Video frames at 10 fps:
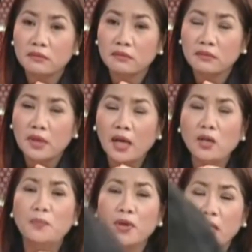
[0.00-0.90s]
Opo.
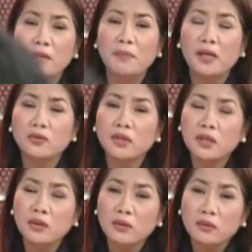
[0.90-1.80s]
Ano pong inimbento
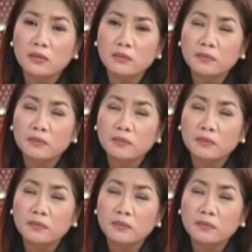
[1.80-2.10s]
ninyo?